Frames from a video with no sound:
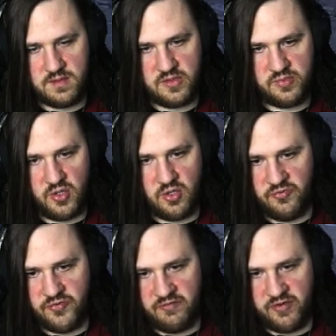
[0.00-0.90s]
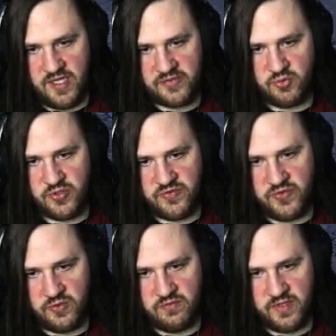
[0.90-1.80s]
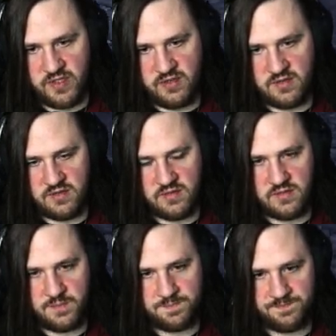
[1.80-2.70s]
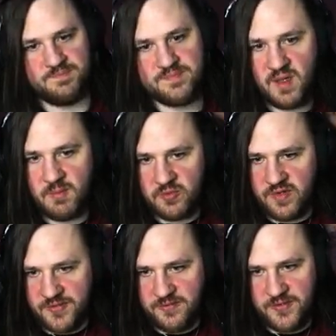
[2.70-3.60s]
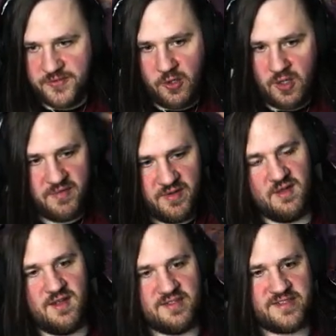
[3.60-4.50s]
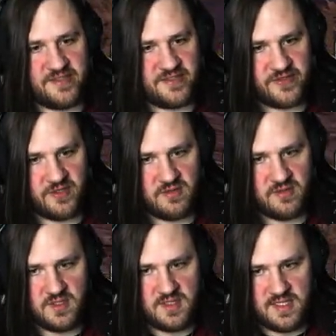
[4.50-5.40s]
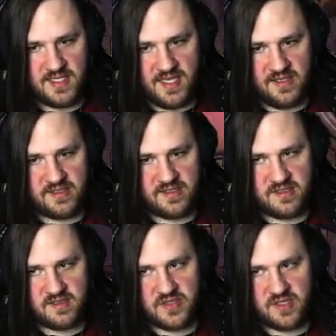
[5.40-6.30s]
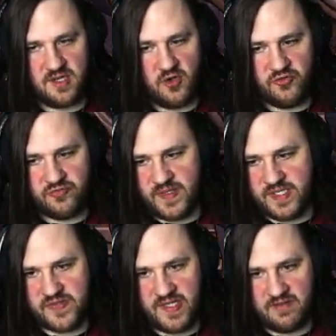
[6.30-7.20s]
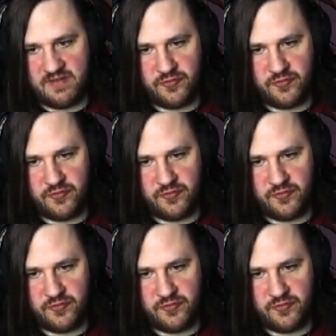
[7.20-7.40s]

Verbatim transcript: Ich brauche auf jeden Fall erst Munition, wenn... Aber du warst sowieso auch am, äh, als erstes down. Ja, ich, ich kauf mich jetzt hier einfach